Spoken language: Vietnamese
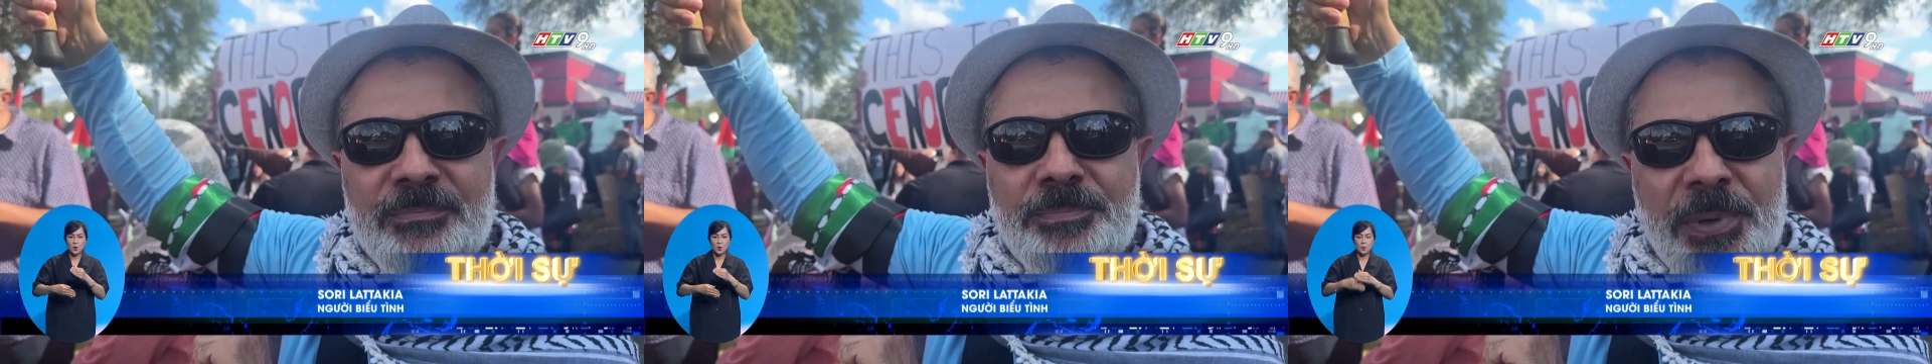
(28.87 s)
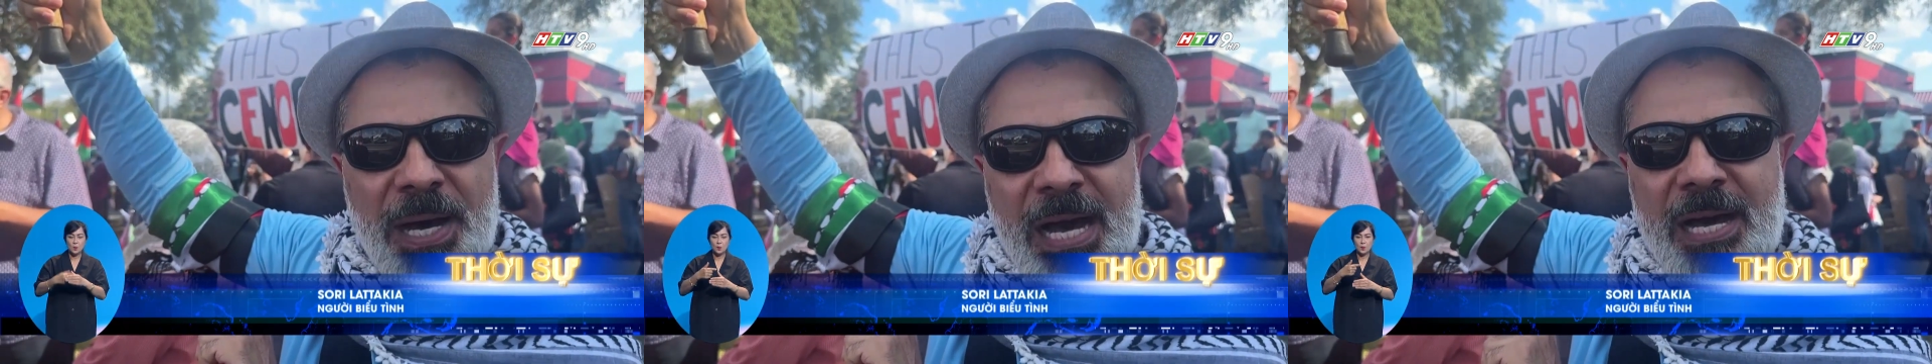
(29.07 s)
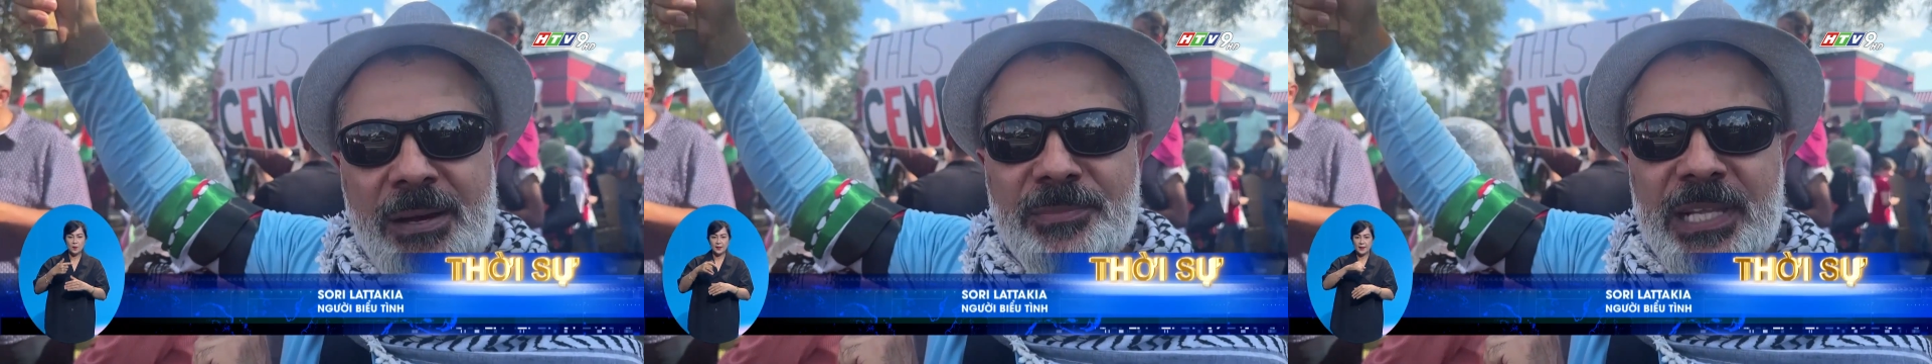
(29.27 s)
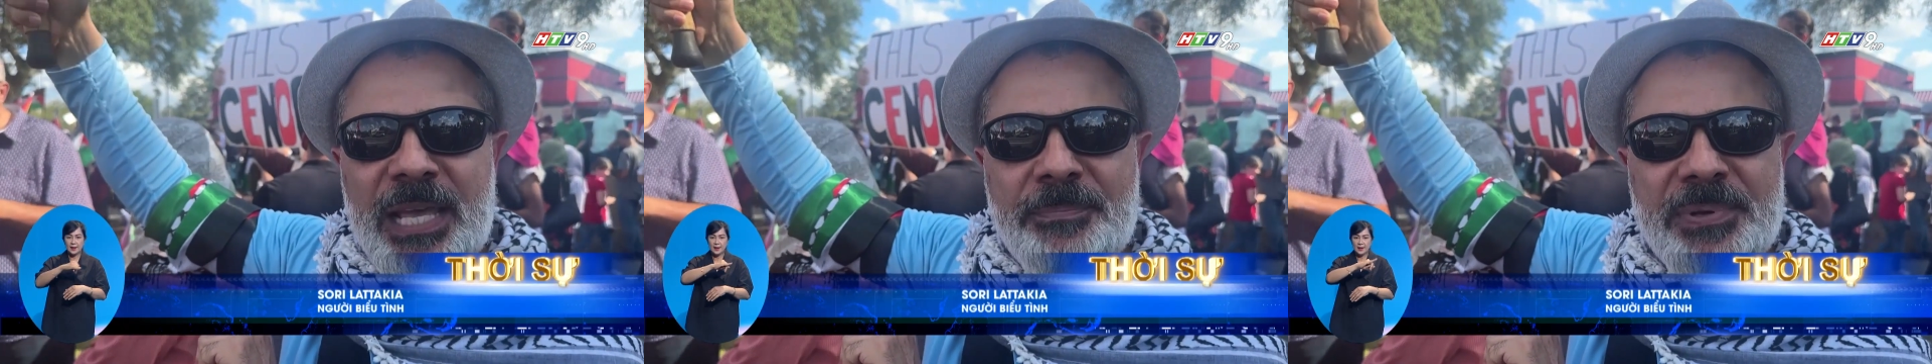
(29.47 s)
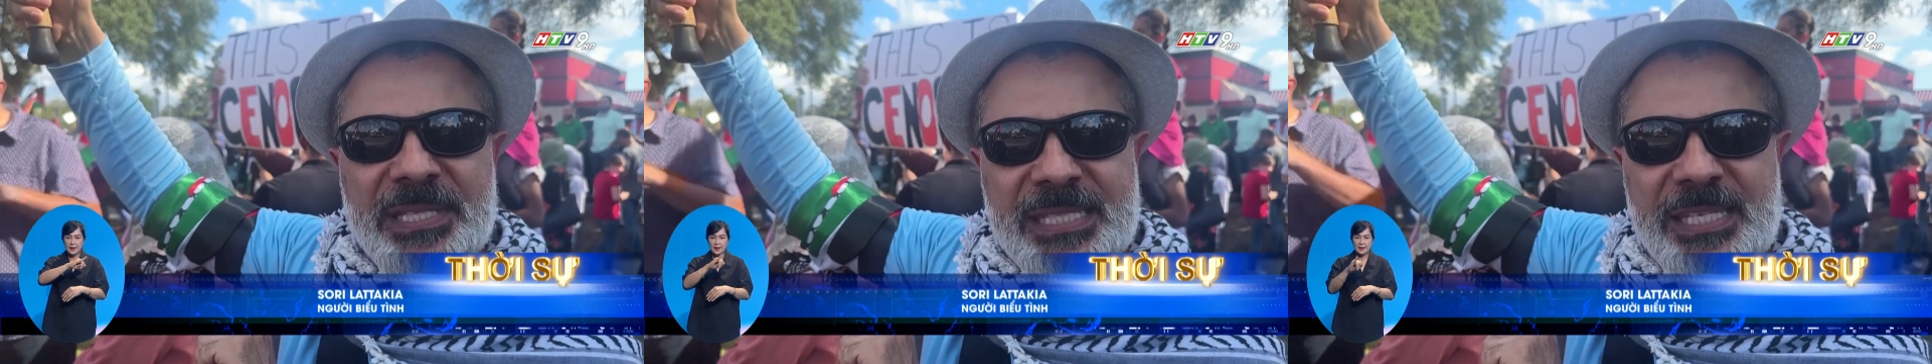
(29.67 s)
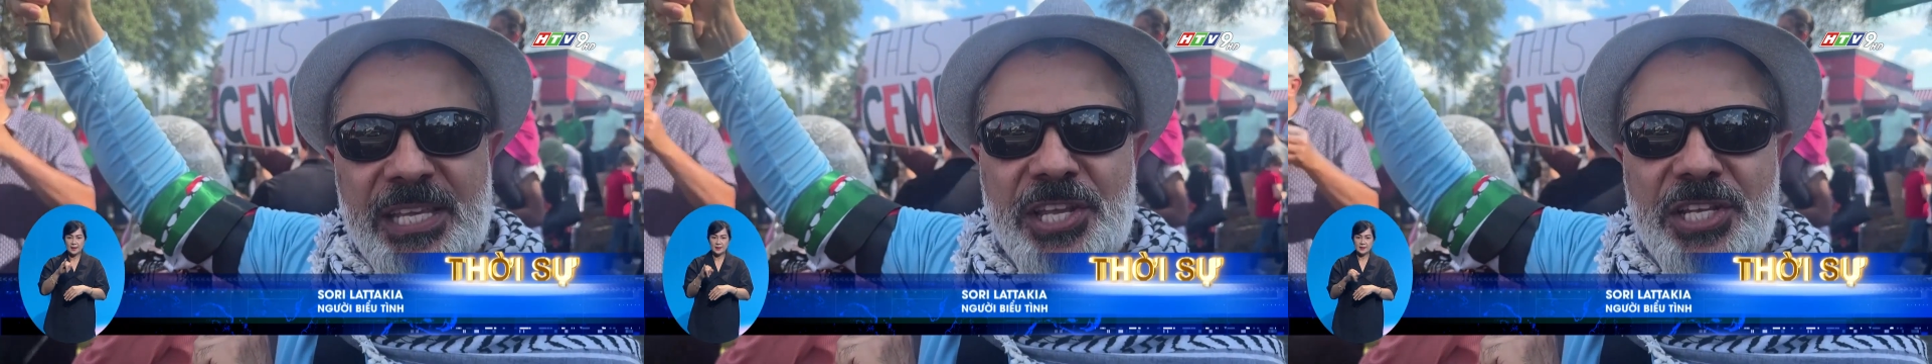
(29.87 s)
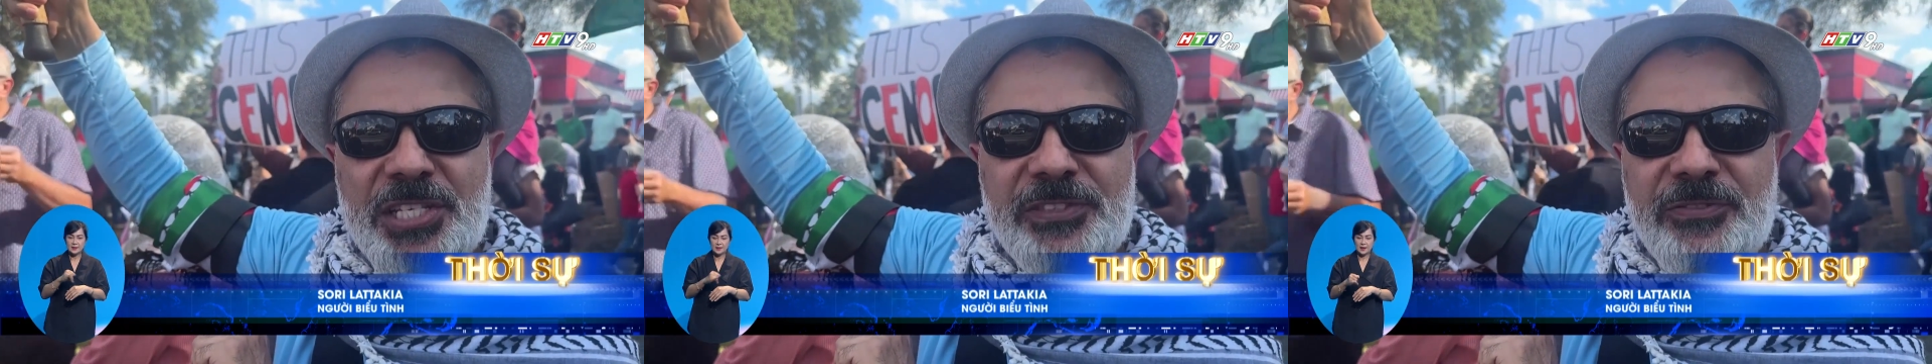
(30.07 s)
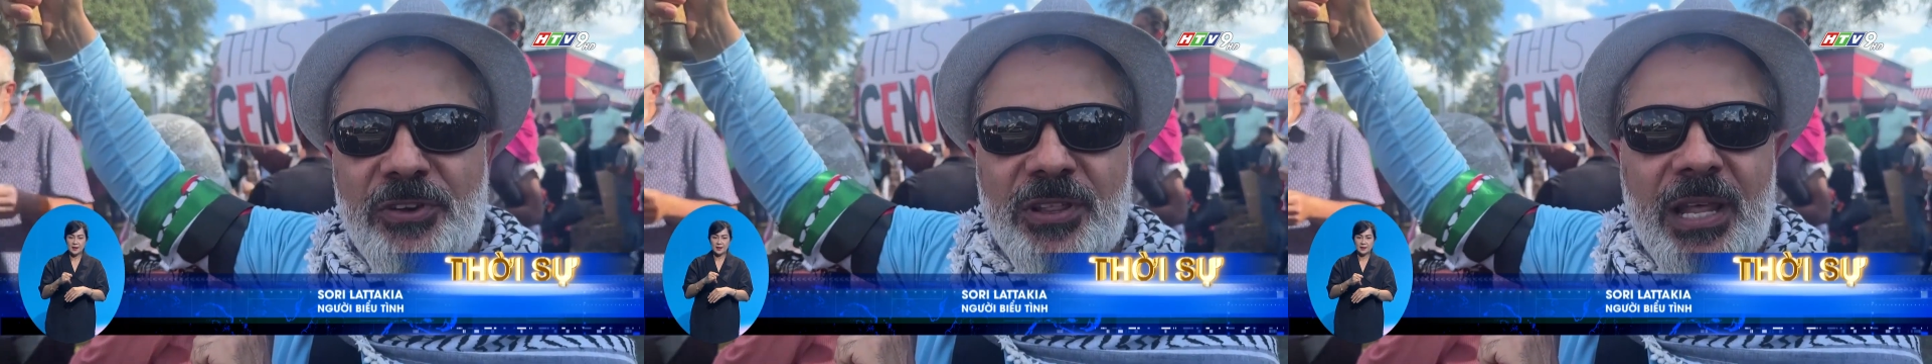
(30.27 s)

nơi đang bị ném bom, bị